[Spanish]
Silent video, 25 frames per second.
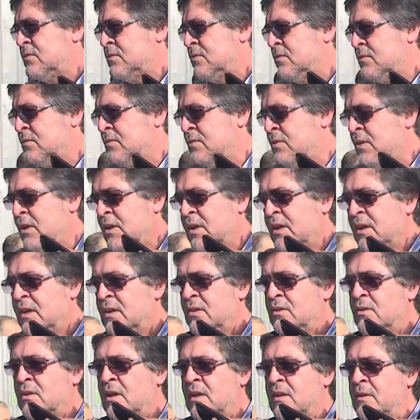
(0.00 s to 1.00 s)
sus
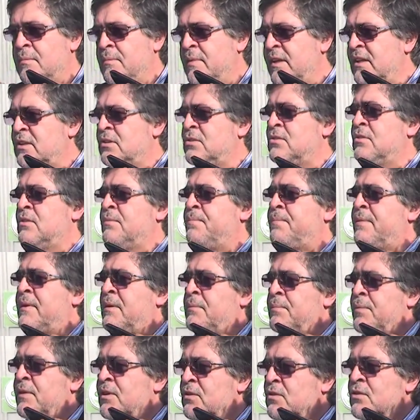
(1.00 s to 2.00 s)
alimentos,
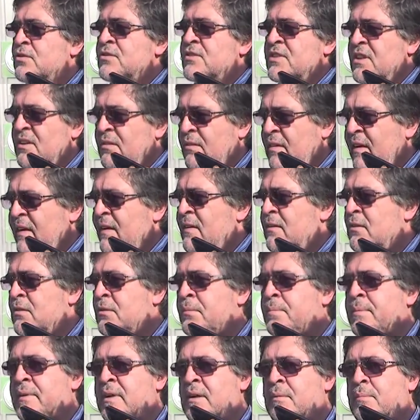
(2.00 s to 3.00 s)
para poder
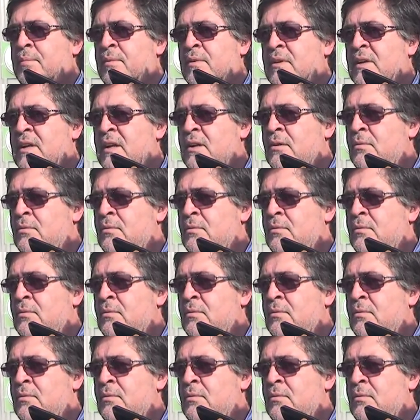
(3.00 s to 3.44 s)
conservarlos, para poder